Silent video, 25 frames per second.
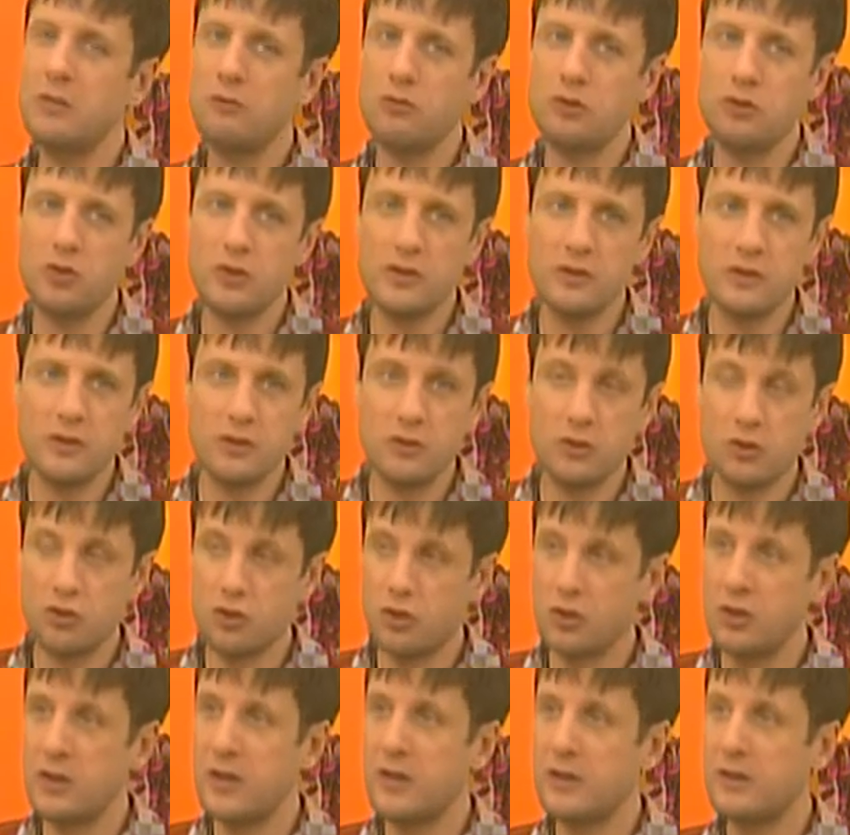в жизни
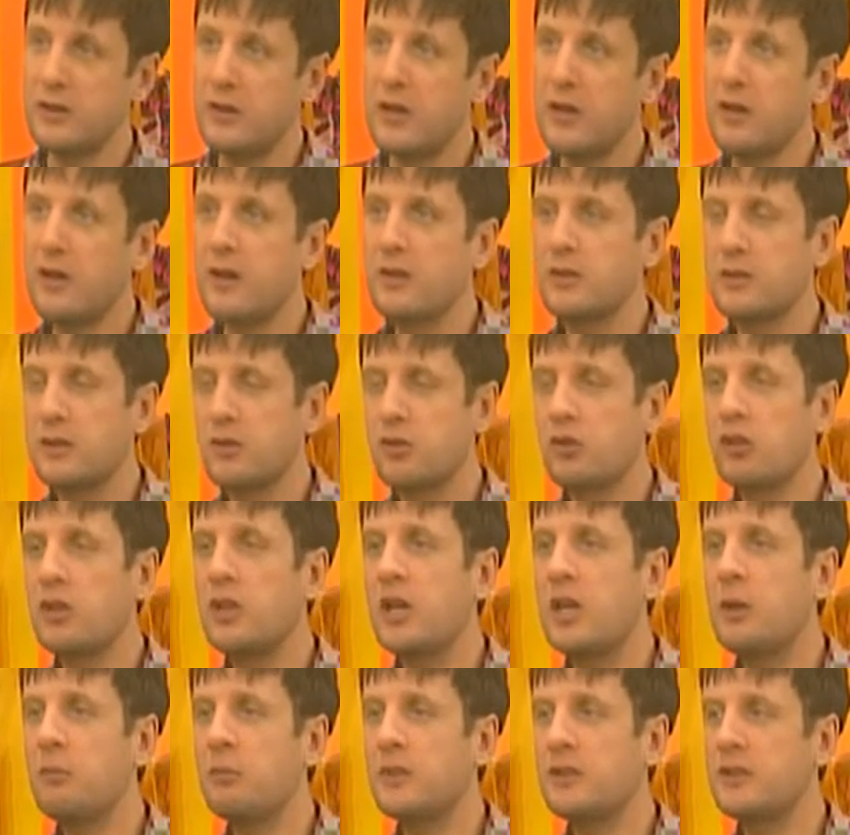зажигать так, как
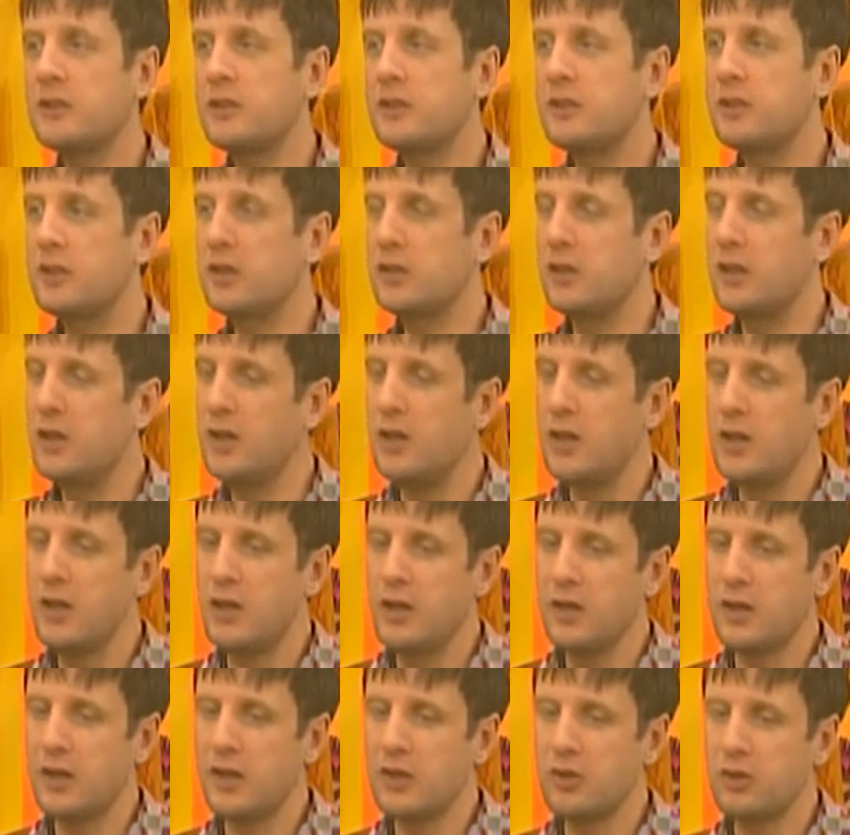зажигаем на сцене.
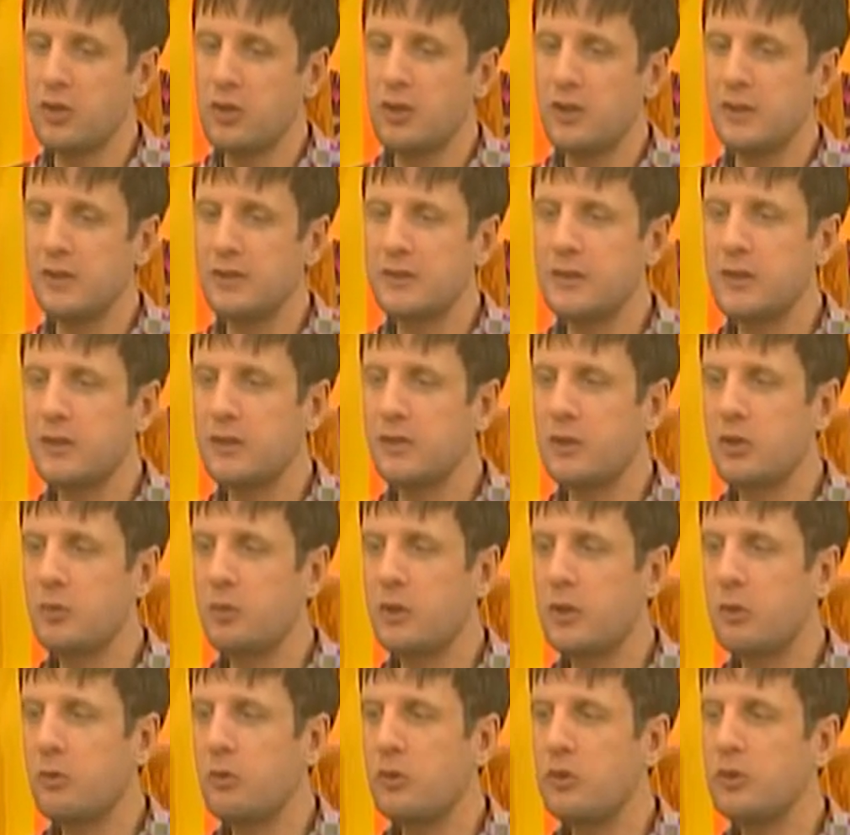Каждый концерт наш
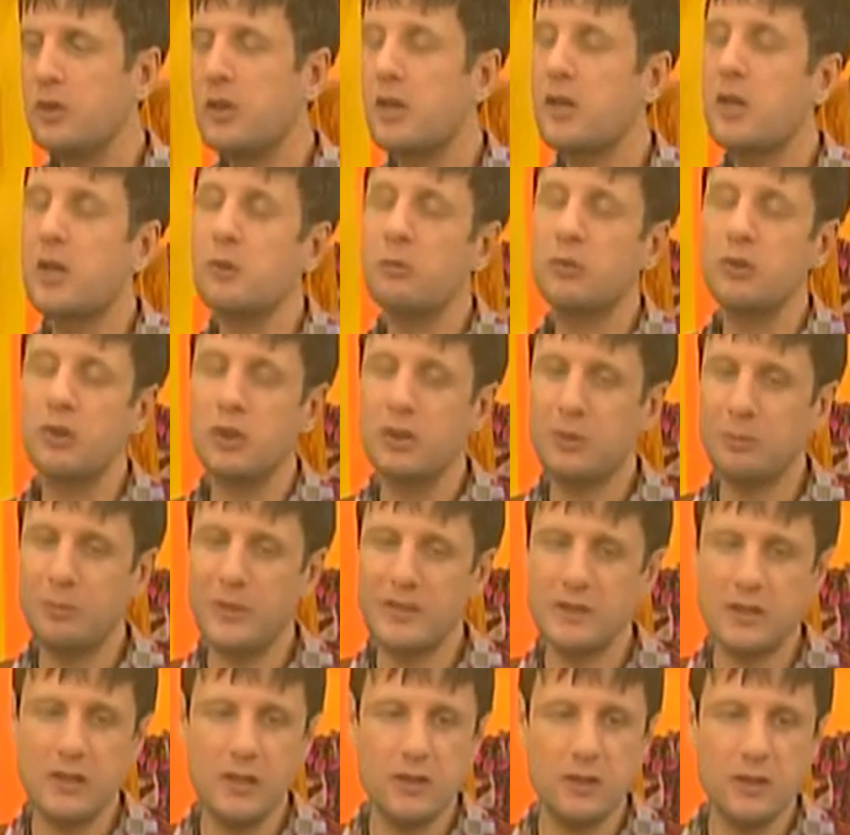проходит так, как будто это
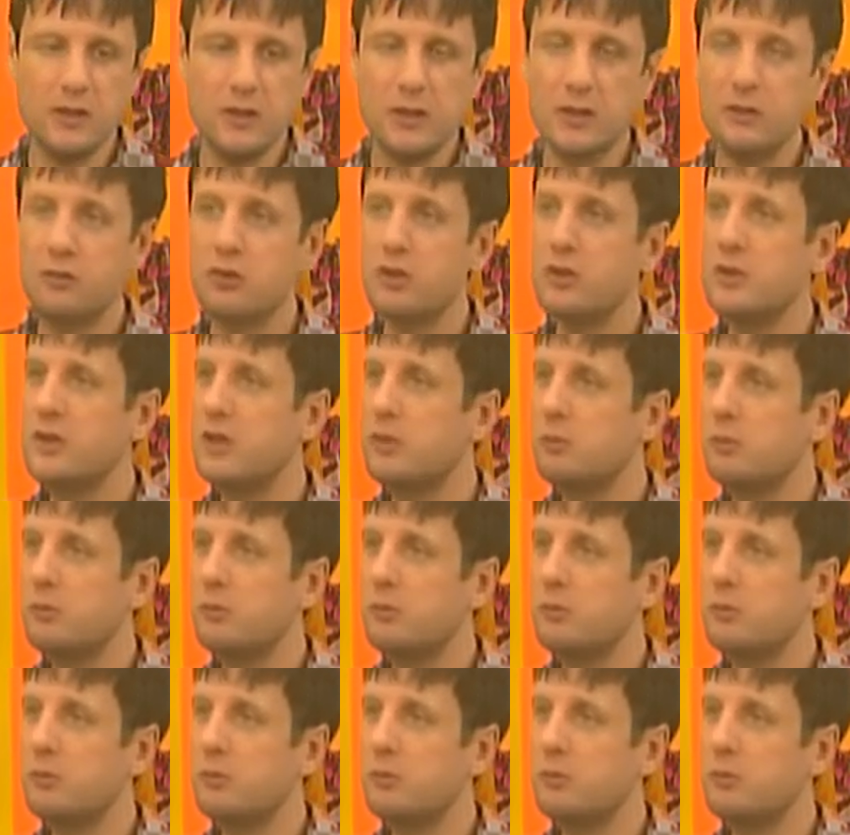последний раз в жизни мы